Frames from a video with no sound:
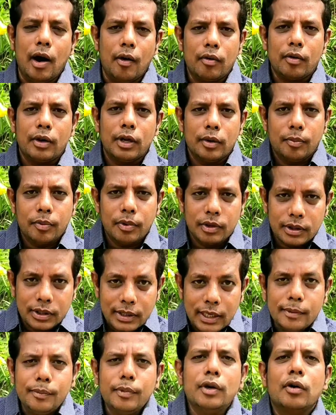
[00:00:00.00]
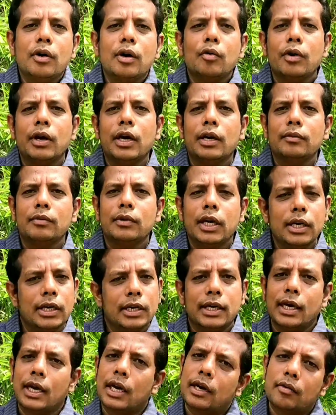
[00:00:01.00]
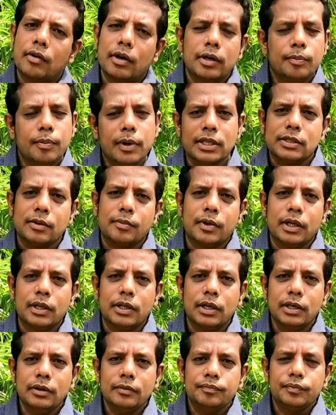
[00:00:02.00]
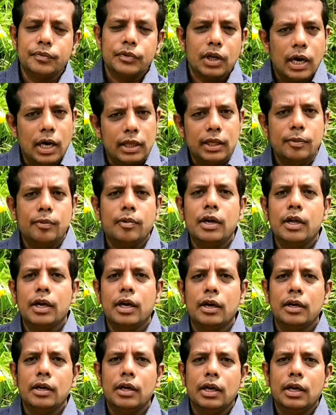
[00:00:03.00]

அவருடைய திறமையோட உயரம் தான் இன்னைக்கு எல்லாரோடையும் பேசப்படுது அதே போல